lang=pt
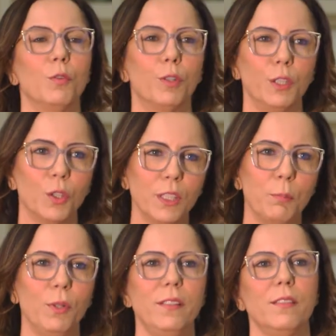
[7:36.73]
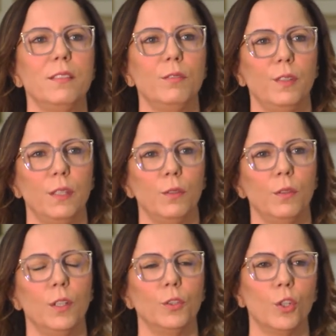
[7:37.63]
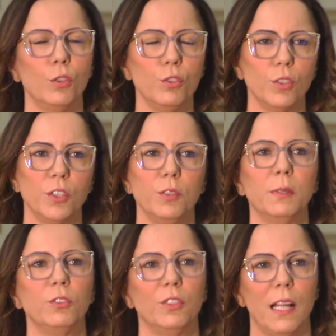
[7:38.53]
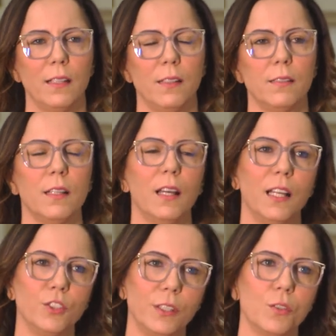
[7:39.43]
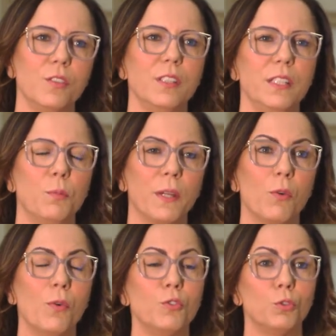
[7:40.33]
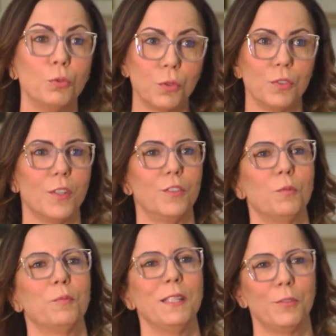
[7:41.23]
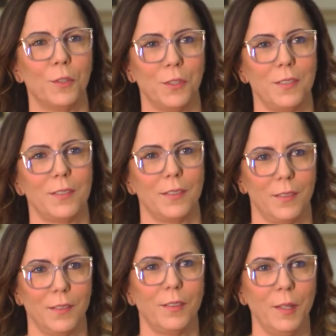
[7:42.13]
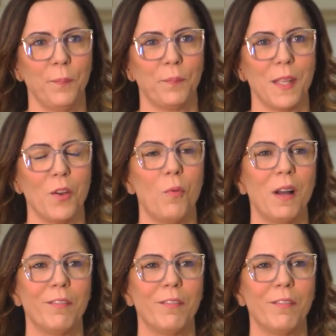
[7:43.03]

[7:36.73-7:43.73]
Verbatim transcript: foi toda a Polícia Civil, todos nós de mãos dadas, a gente conseguiu, porque juntos nós somos mais fortes, né? Uma